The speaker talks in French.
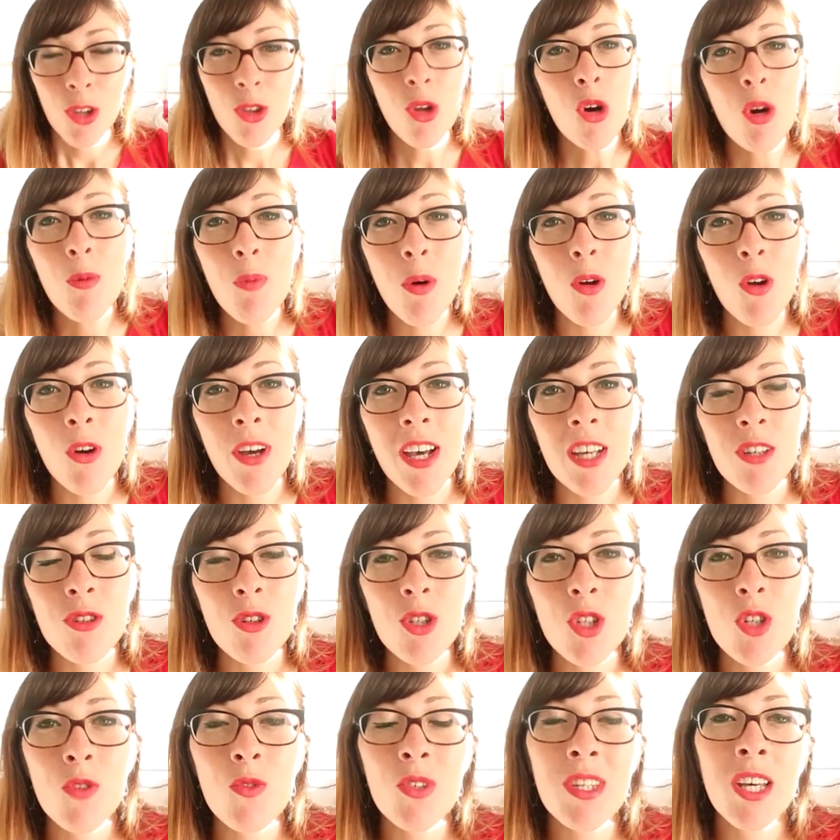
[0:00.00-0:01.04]
Donc pour
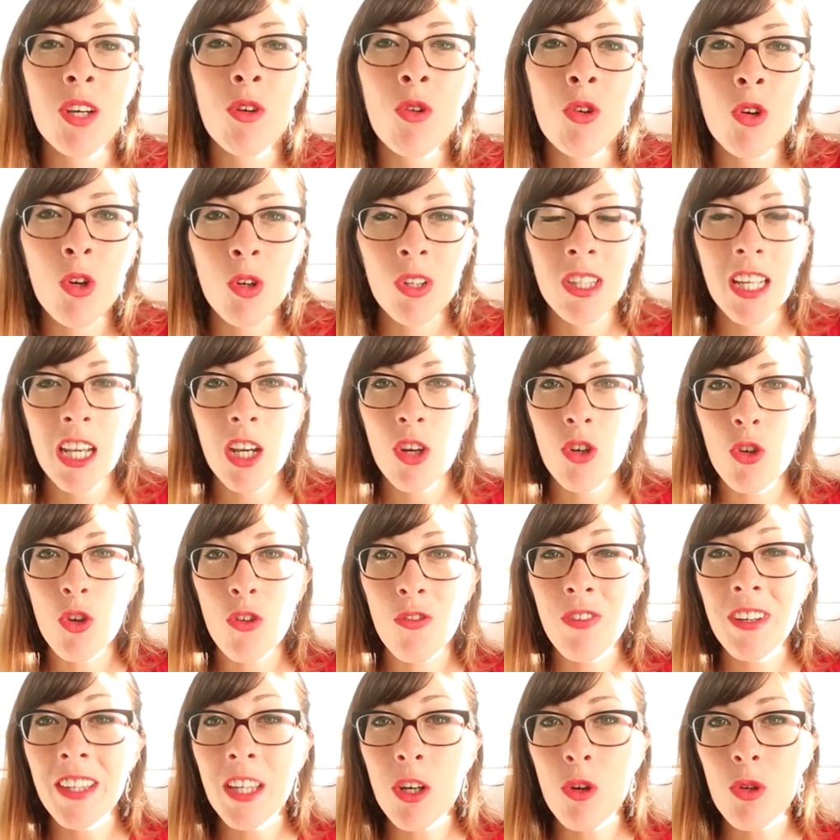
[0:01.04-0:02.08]
l'occasion, je vous ai concocté une
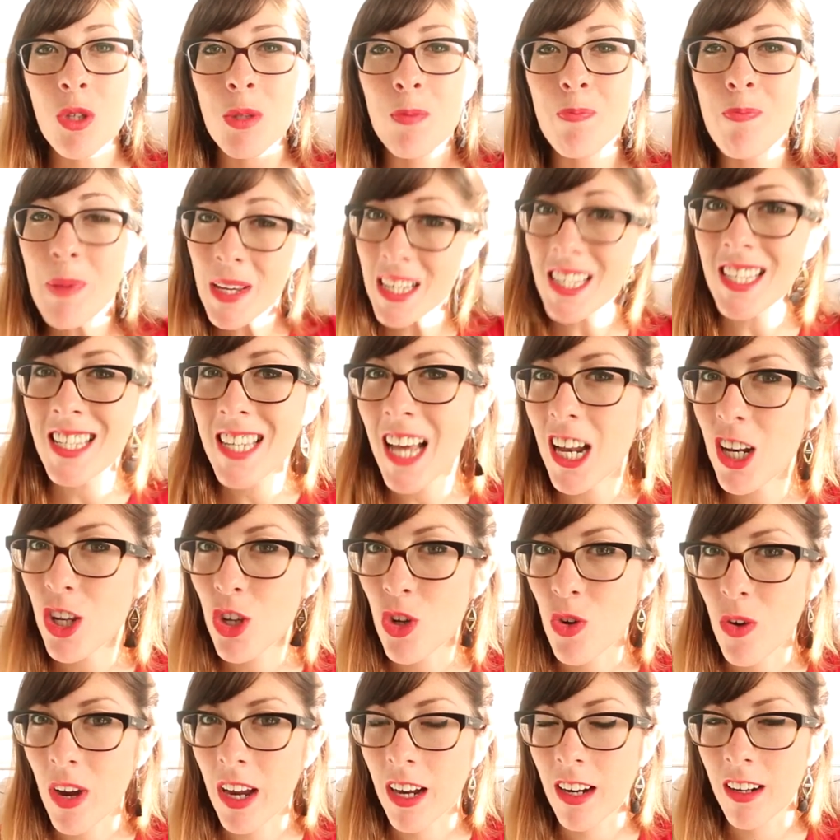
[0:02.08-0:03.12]
vidéo spéciale
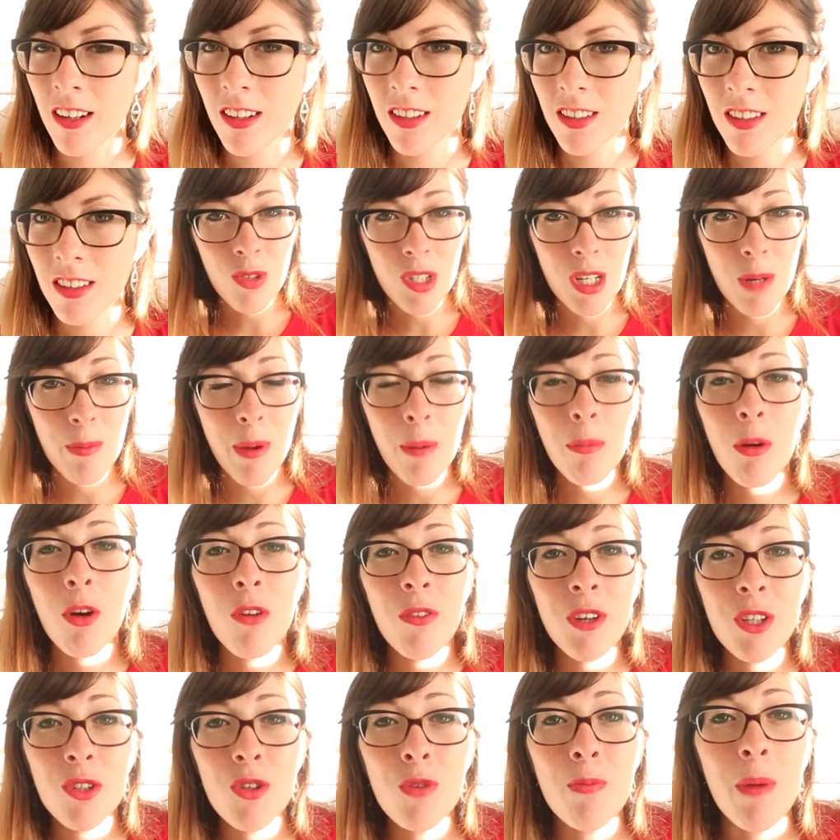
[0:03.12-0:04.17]
Noël. J'ai même
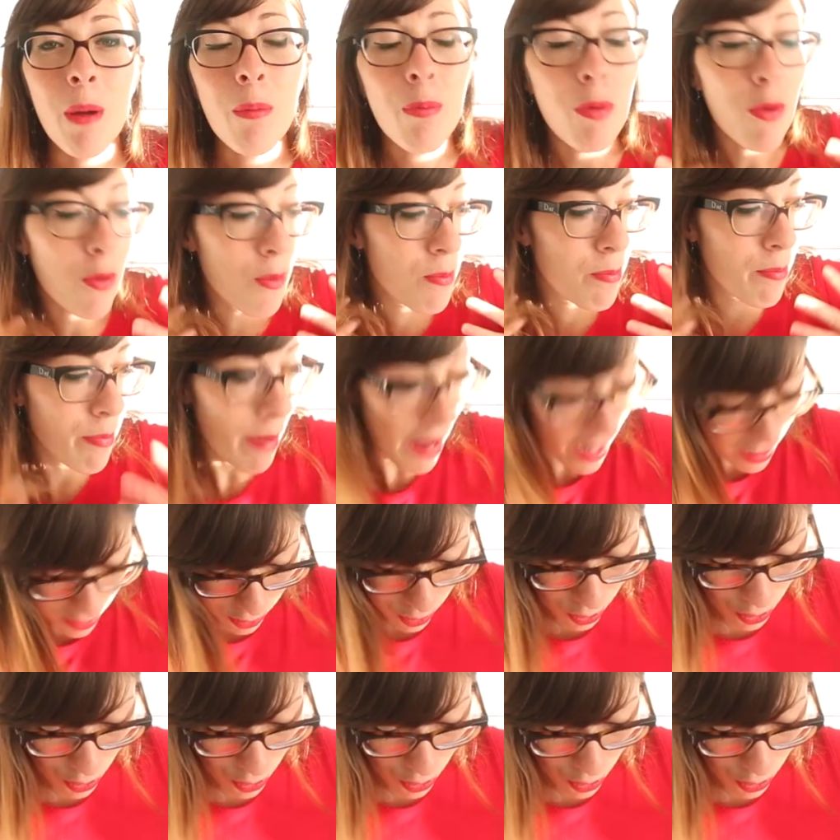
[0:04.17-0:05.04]
revêtu ma plus belle